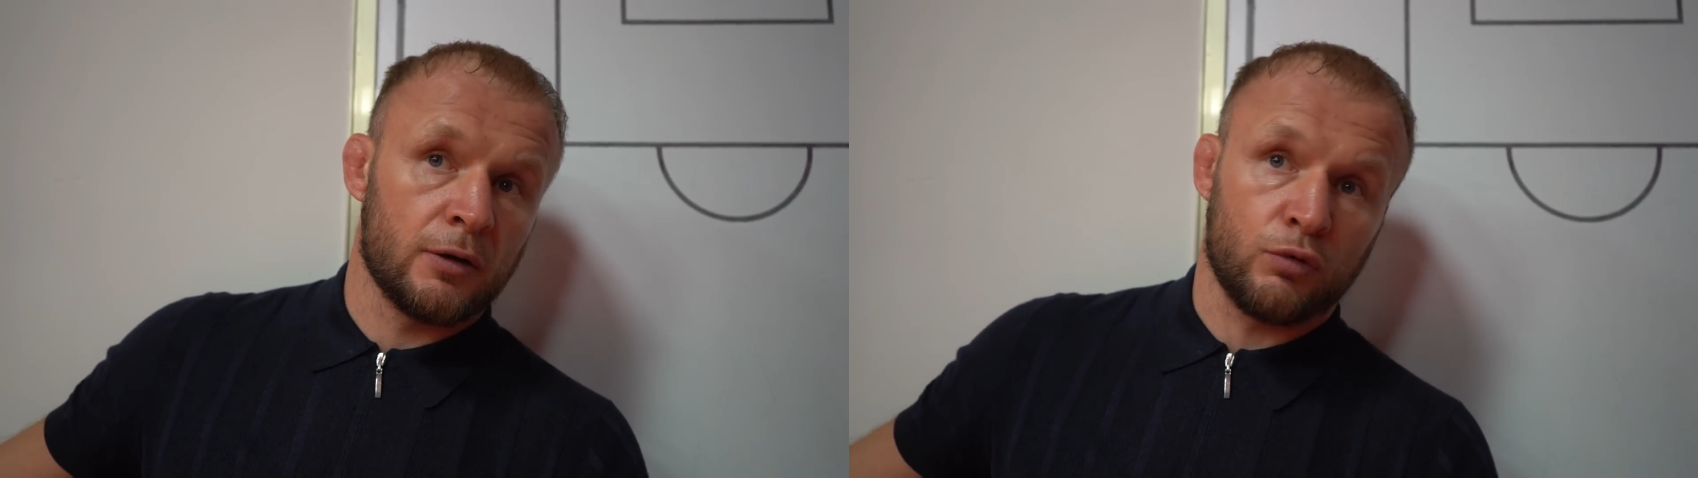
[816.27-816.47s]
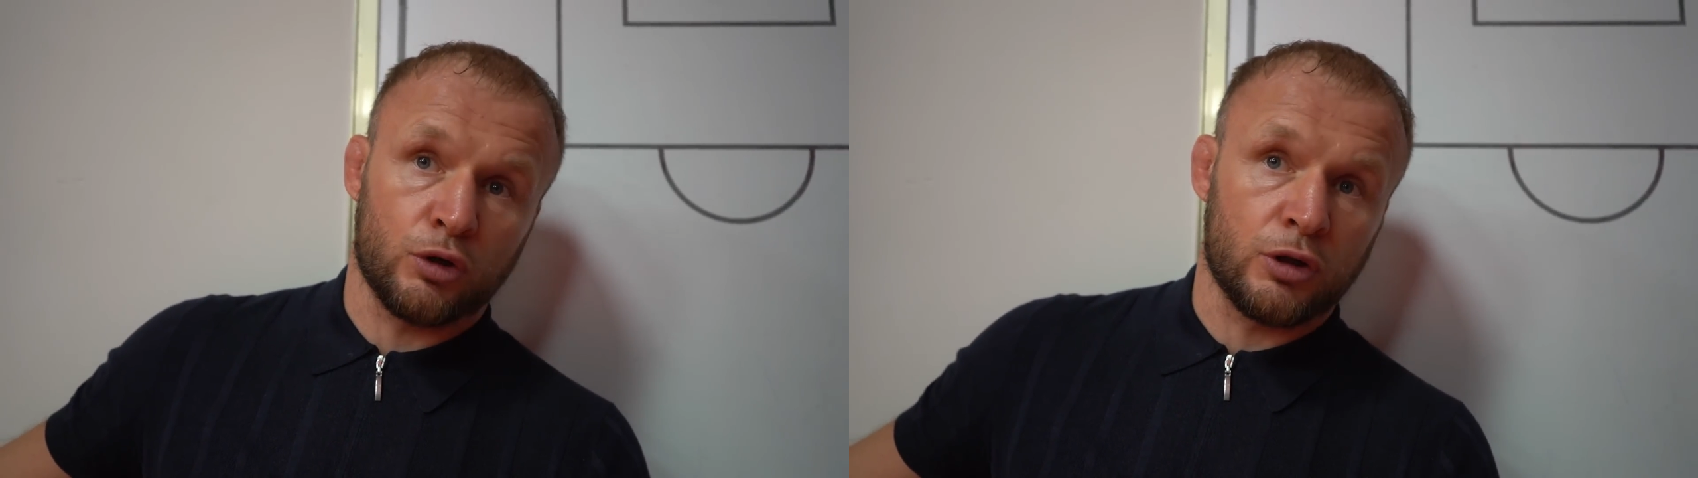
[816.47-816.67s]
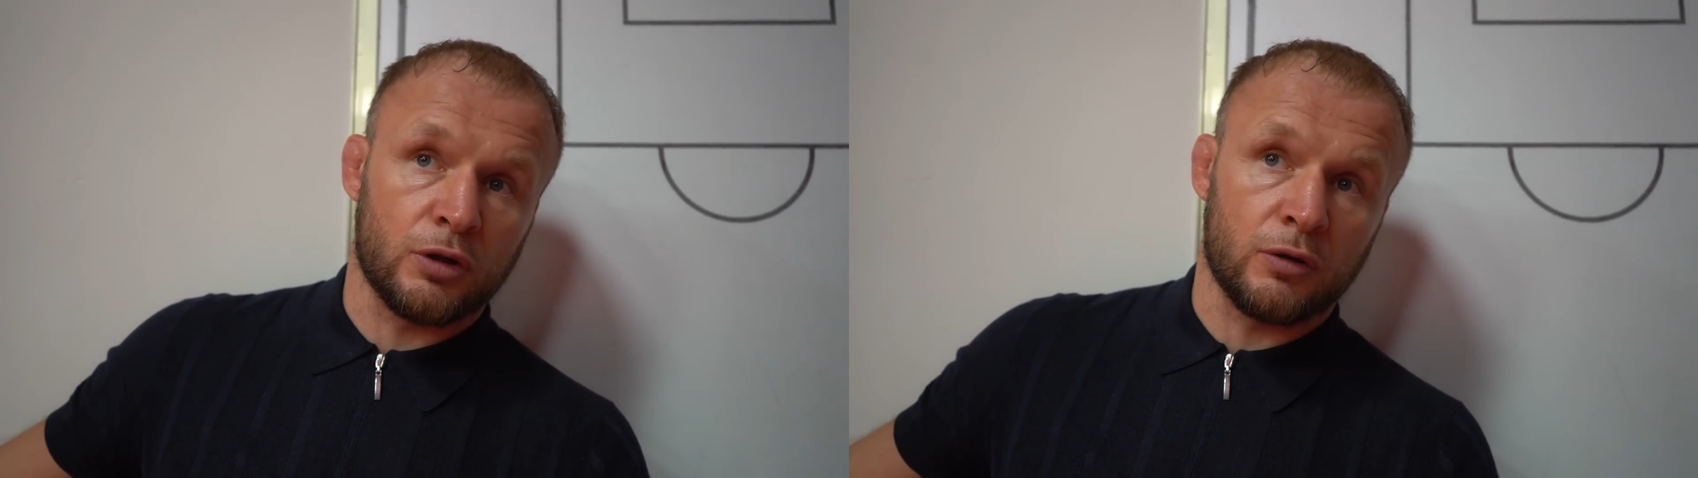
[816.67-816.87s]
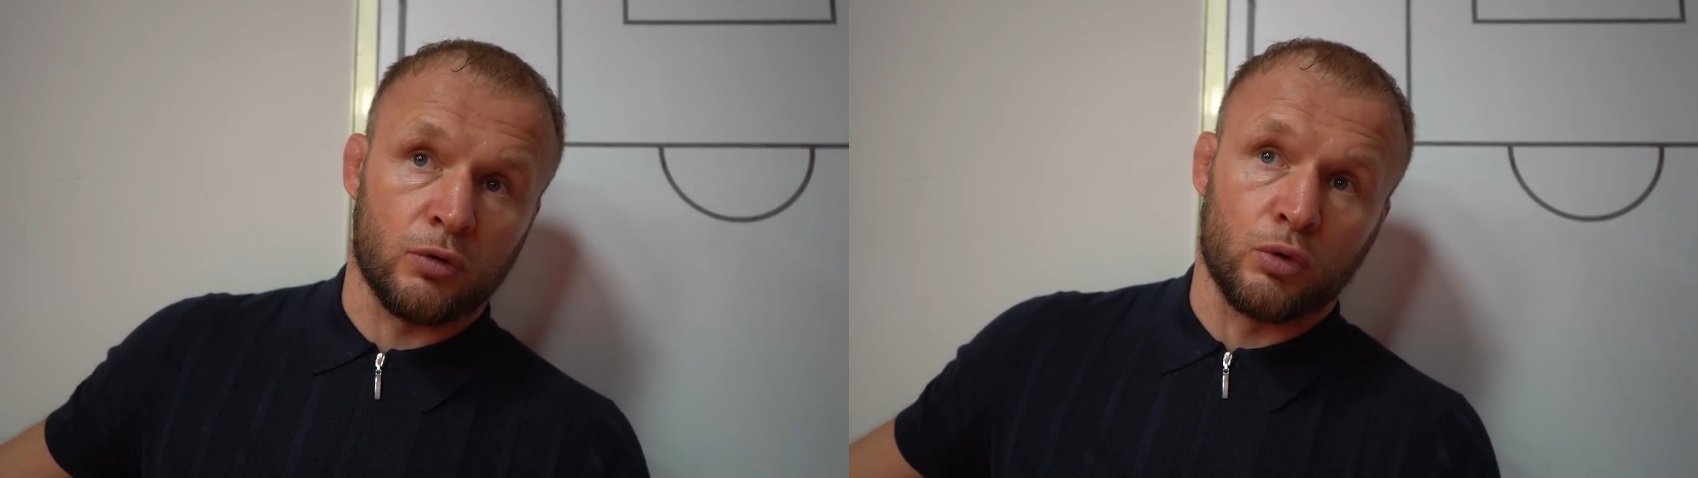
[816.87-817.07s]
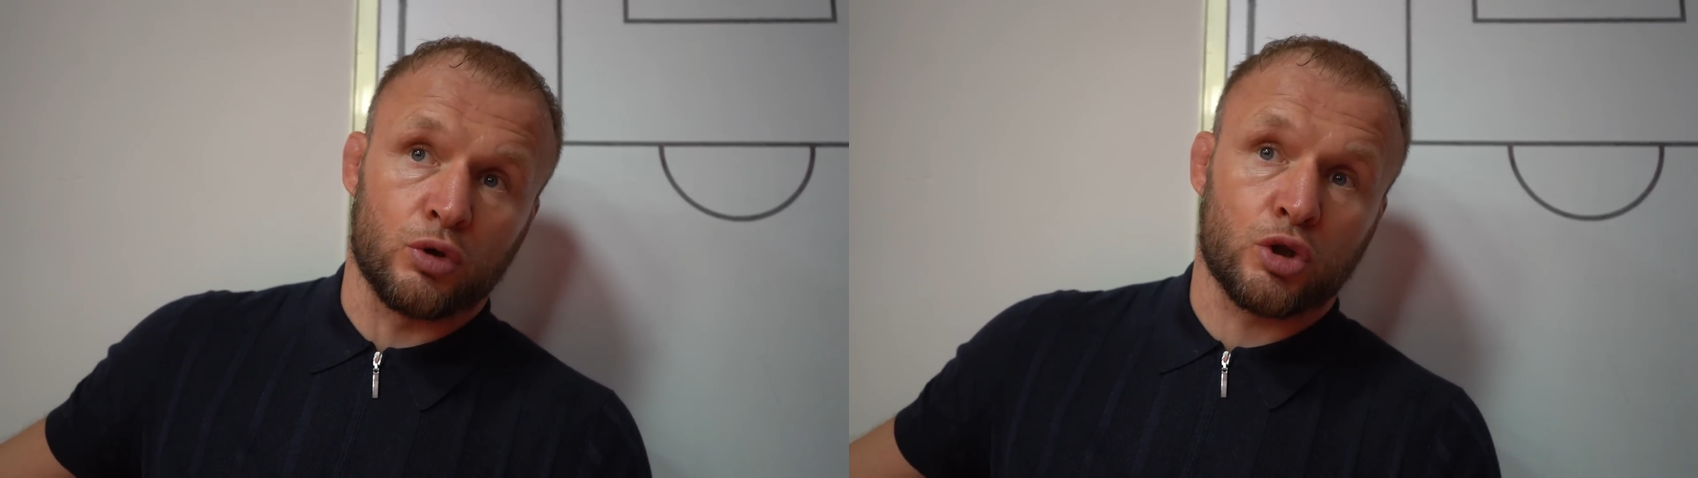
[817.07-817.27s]
Вот и,
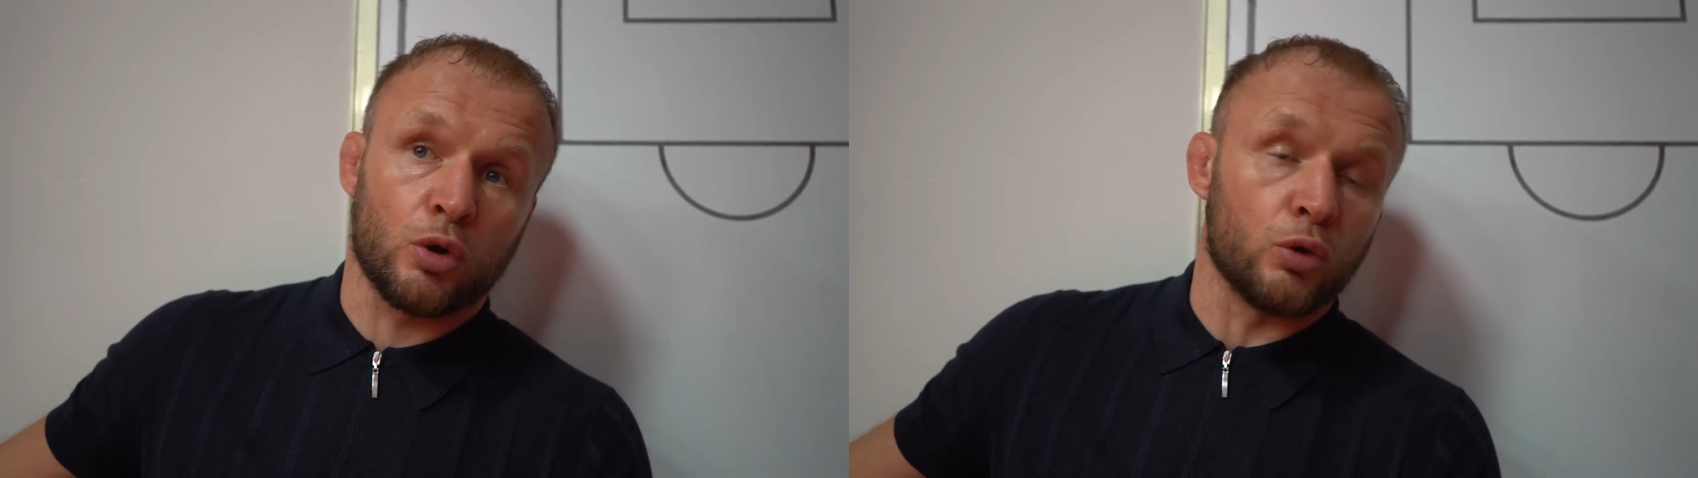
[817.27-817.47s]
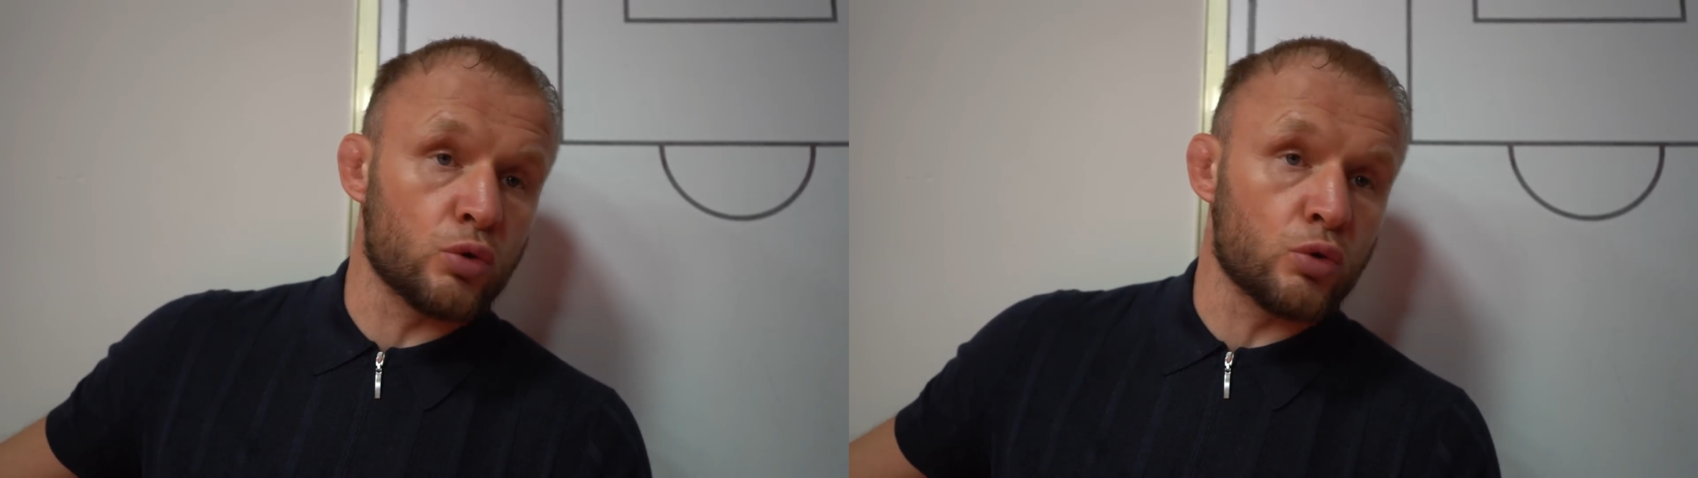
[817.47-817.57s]
ну что,